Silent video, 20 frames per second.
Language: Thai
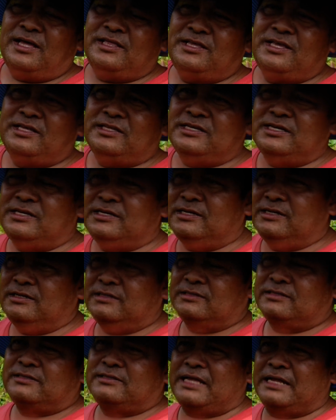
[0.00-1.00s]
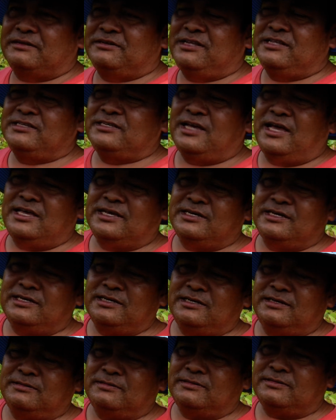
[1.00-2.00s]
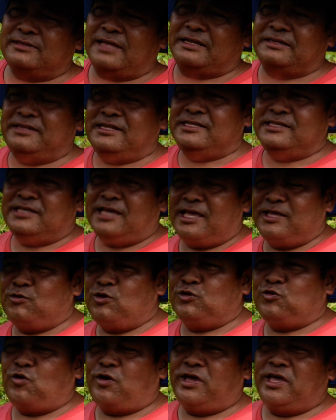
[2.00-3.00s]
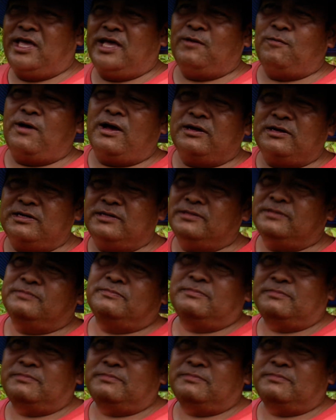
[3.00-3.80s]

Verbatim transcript: อันนี้คือตัดสินใจคือคตัดสินใจด้วยตัวเองว่าเออ